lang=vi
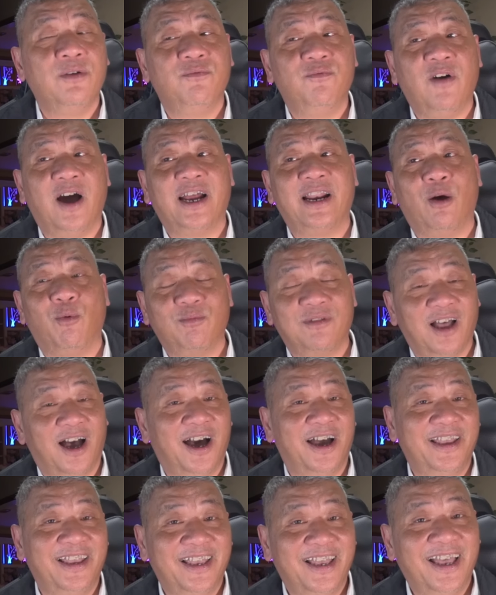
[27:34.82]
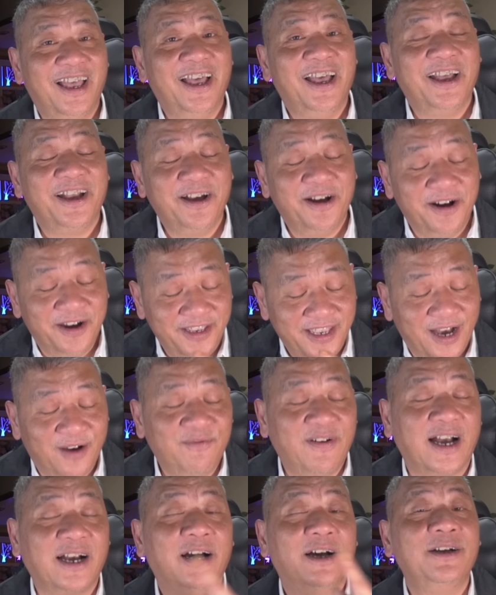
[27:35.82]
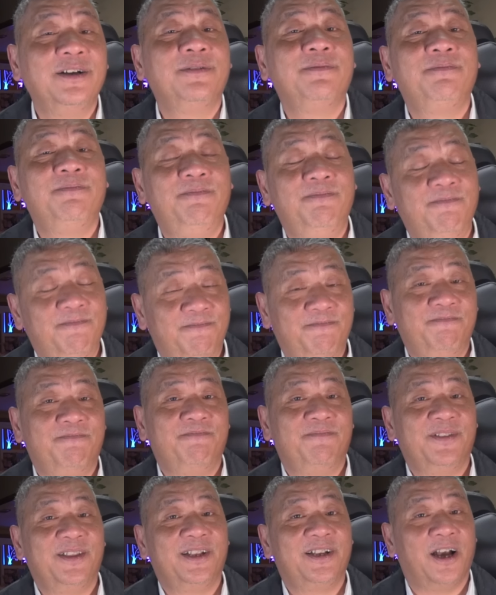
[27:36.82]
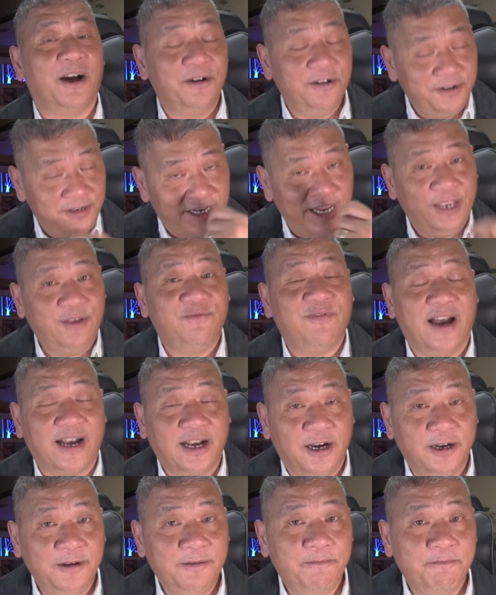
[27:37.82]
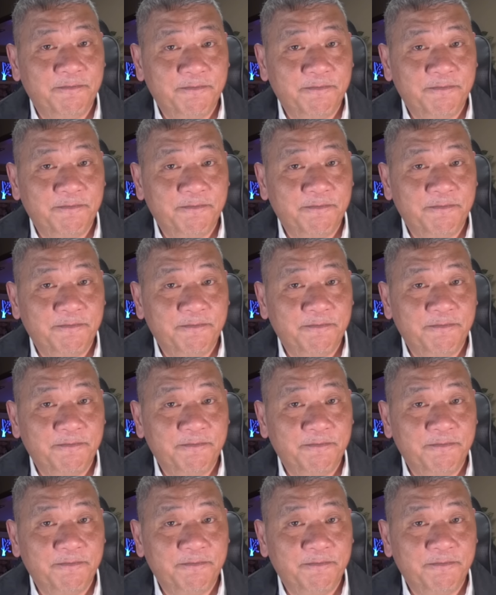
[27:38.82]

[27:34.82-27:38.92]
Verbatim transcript: Và đồng thời người dân phản ứng, cử tri phản ứng.